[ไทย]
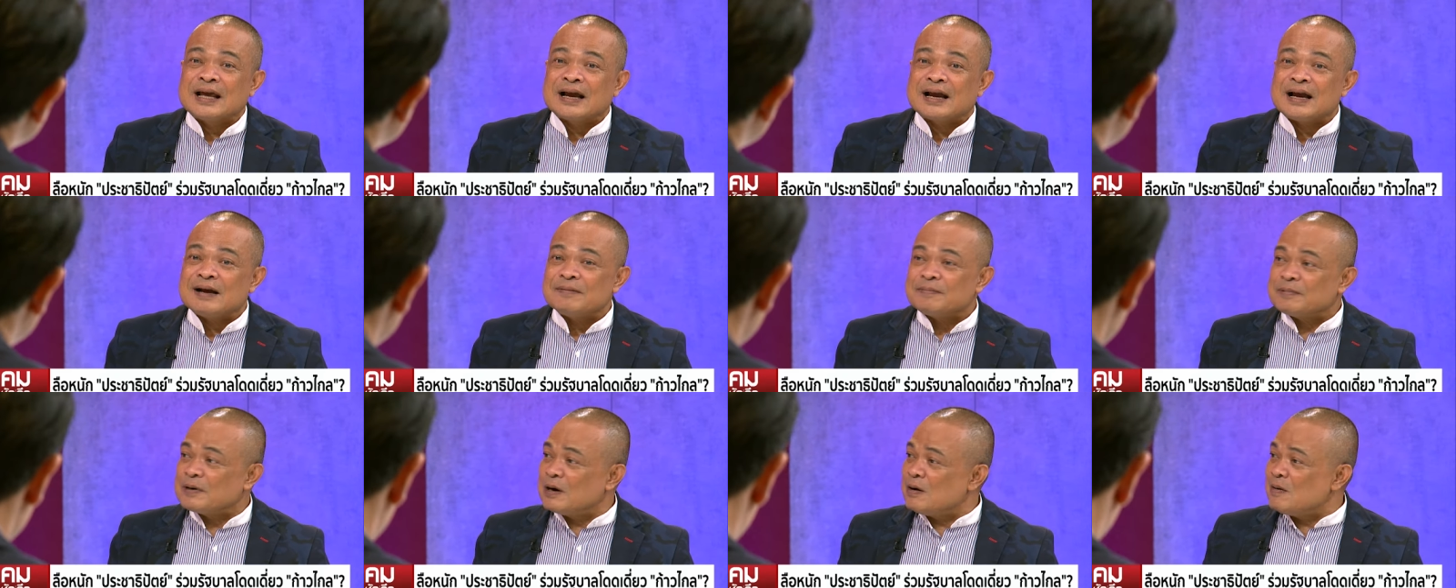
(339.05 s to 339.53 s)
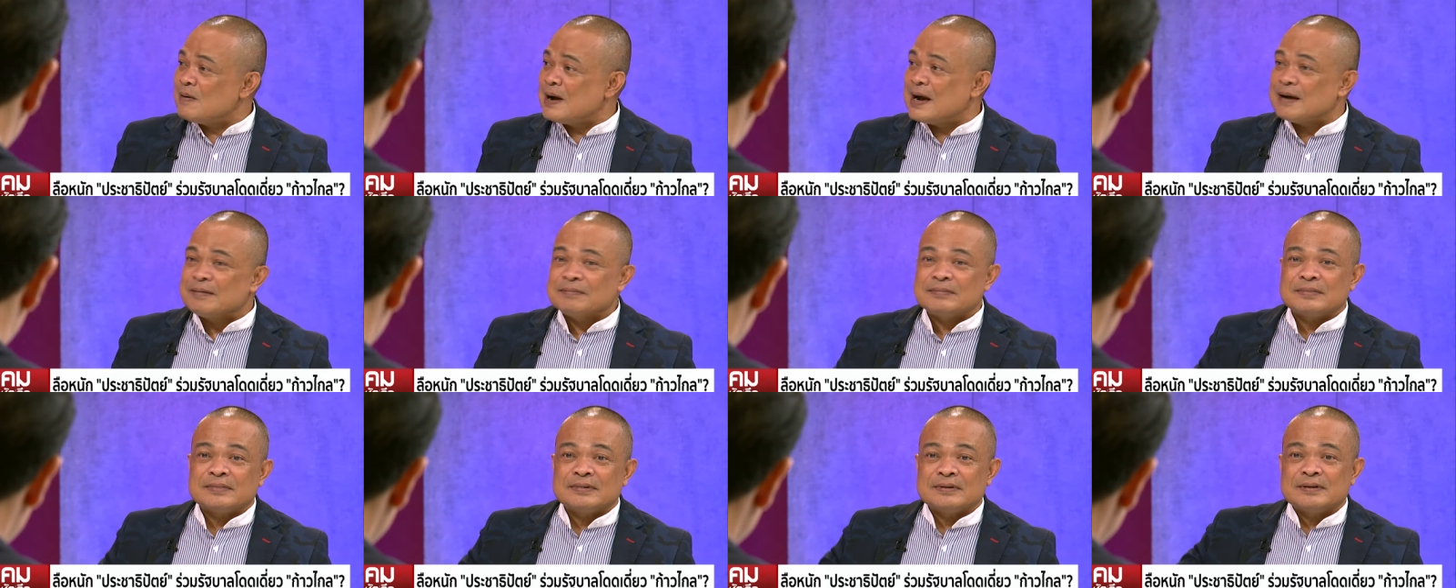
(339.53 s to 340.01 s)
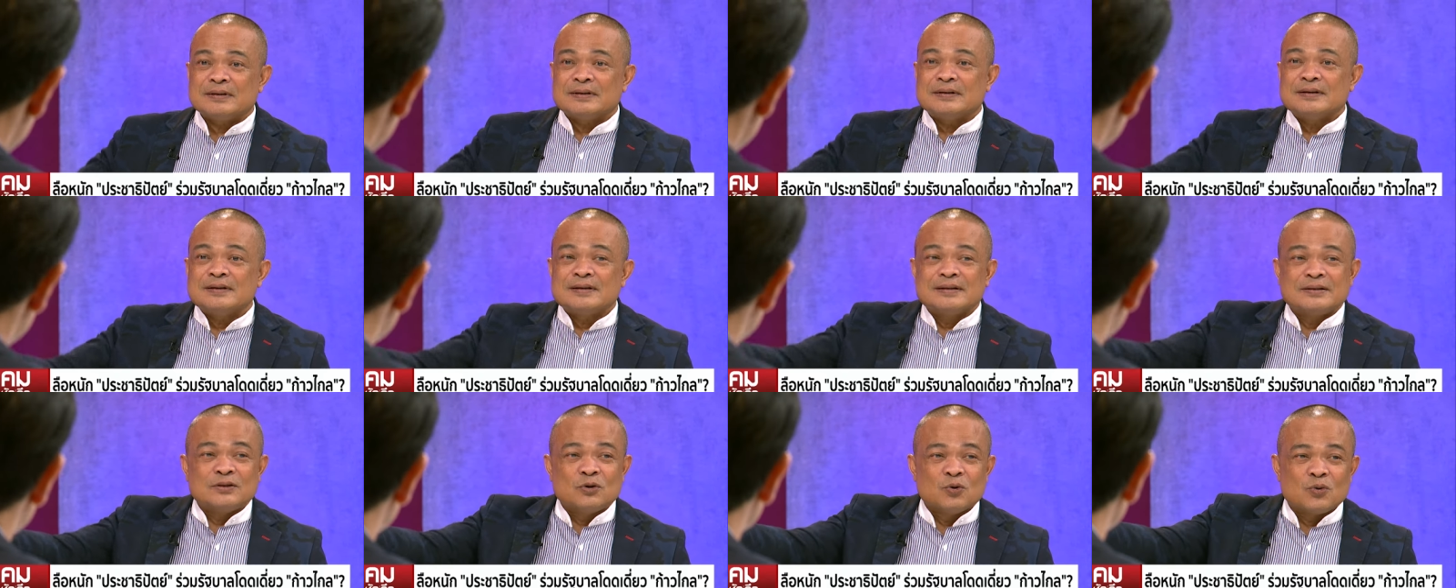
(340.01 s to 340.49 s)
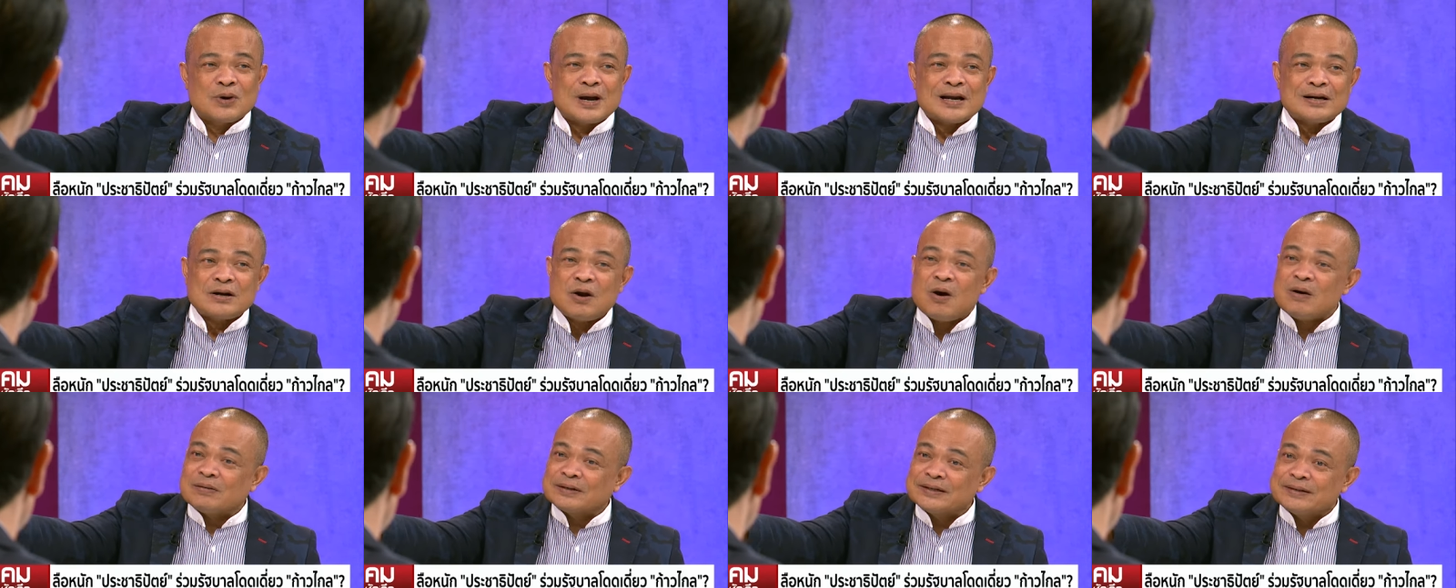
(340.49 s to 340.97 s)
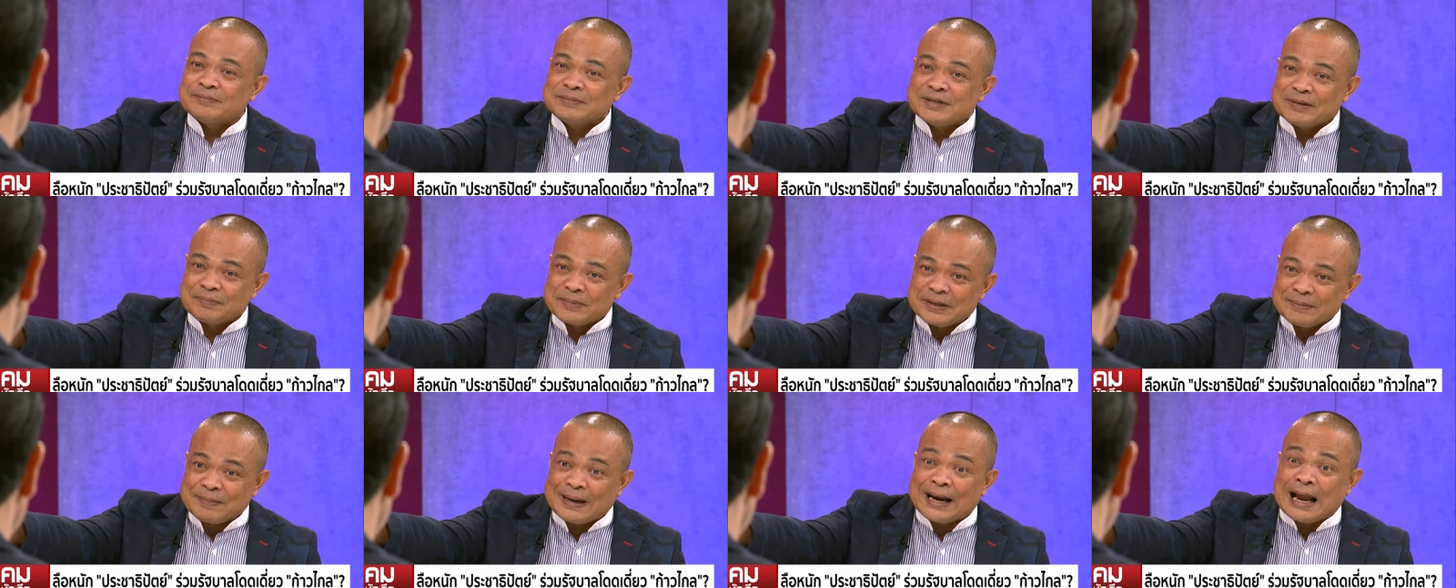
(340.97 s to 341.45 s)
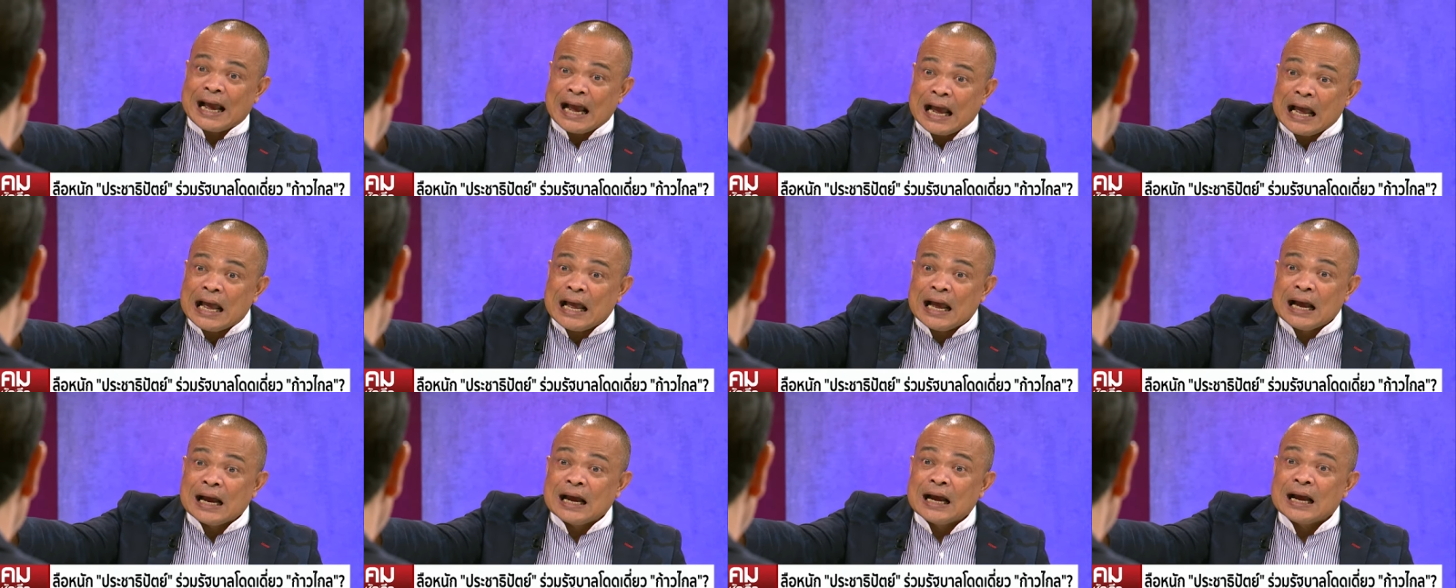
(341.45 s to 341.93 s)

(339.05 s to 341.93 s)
นะครับเพราะว่าอยู่ข้างนอกนี่จะมีปัญหา